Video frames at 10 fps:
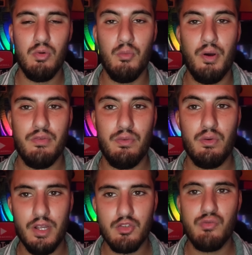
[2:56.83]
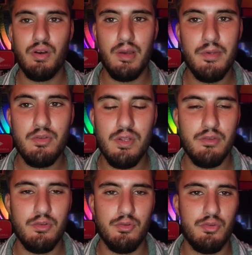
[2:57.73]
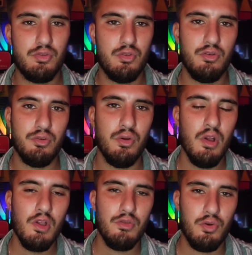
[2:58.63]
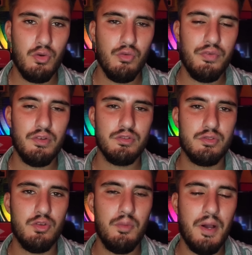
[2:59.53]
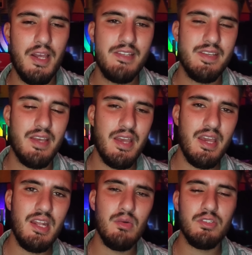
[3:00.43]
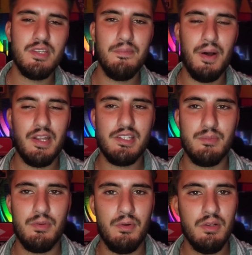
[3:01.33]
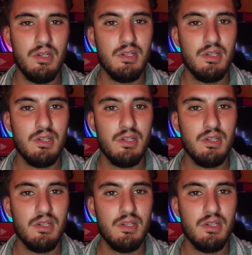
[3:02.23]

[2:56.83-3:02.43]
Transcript: Bon, bref, on a souvent l'habitude hein, de, ce genre de, conférence de presse et il a aussi parlé simplement